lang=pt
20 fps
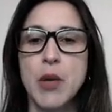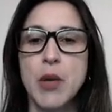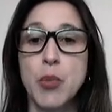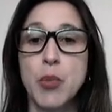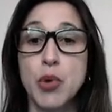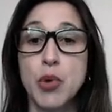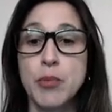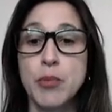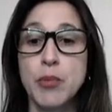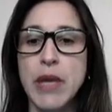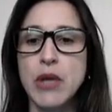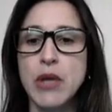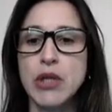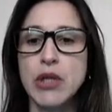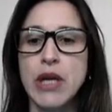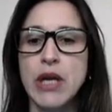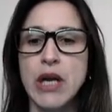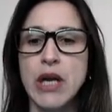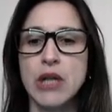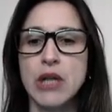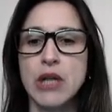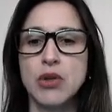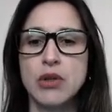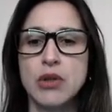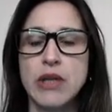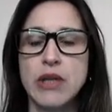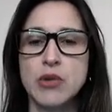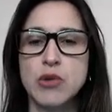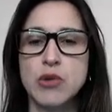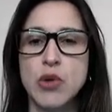por meio da, do,
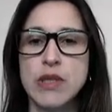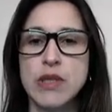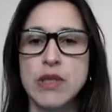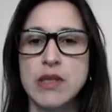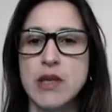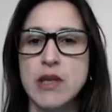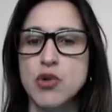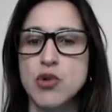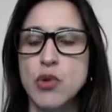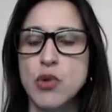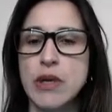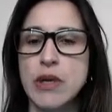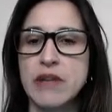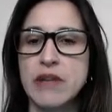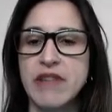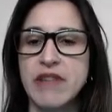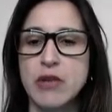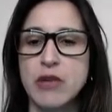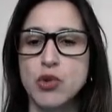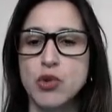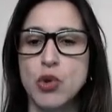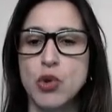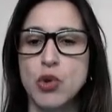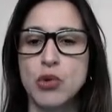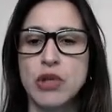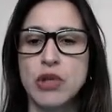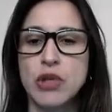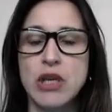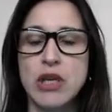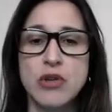das coisas que a Joana vai nos
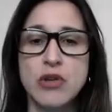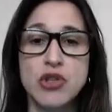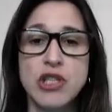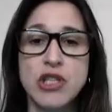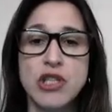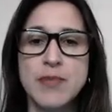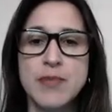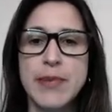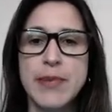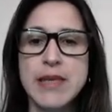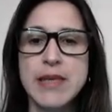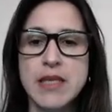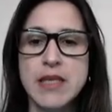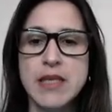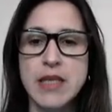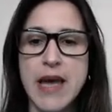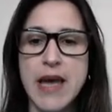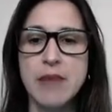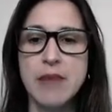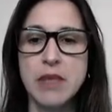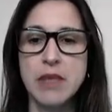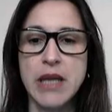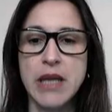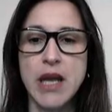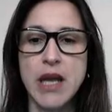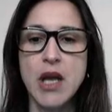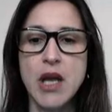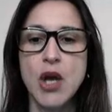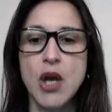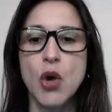contando, a gente percebe
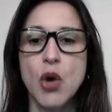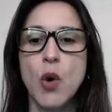né,